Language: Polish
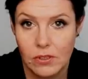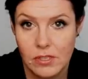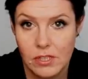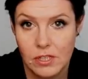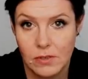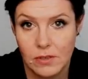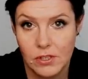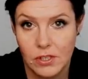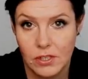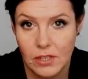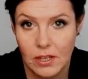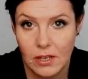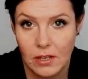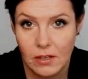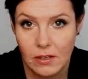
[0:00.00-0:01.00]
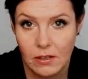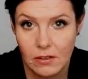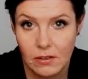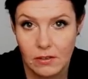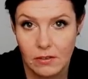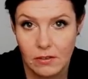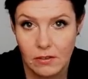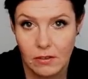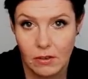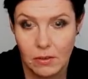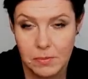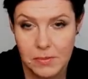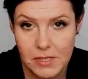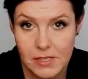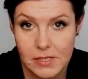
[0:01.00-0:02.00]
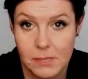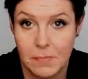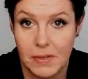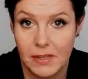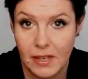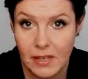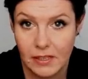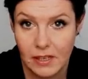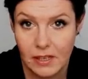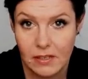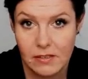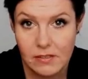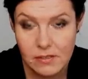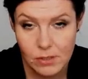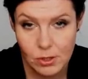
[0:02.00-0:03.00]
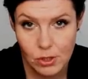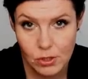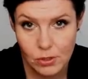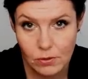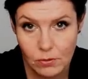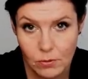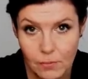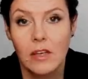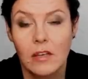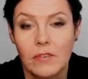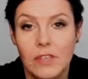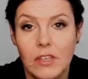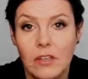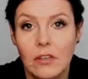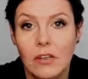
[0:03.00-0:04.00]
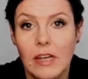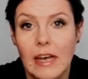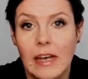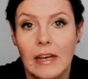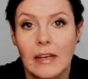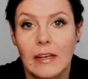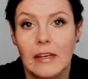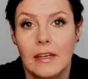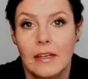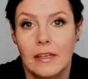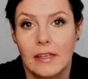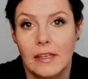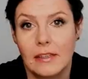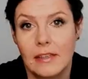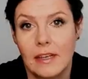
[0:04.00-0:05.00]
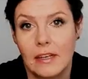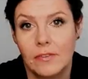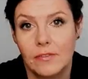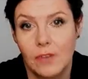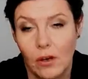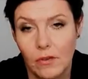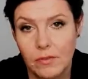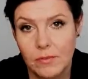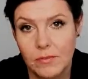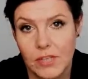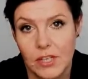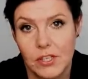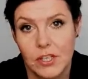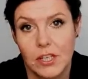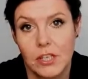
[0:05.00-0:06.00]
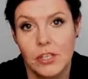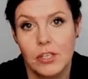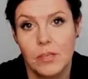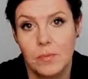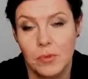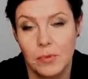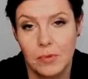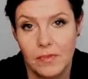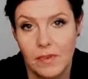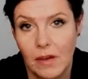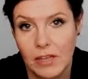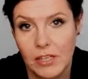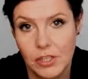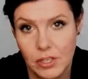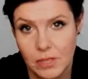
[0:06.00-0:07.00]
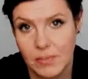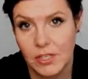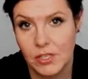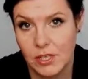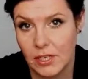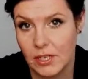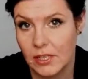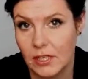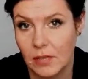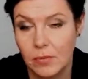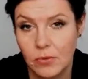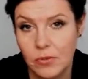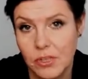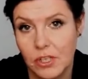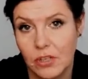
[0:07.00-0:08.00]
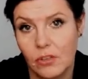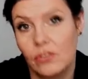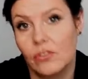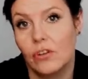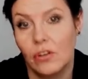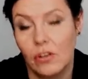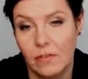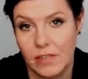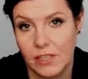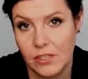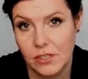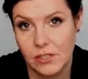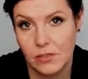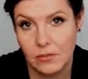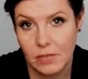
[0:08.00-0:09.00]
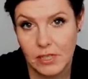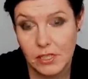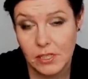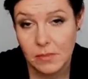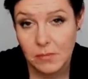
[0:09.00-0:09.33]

zaczęła się ta opcja spadania ze szczytu. Wiktoria jednak w owym czasie jeszcze próbowała trzymać rękę na pulsie, kontrolować sytuację,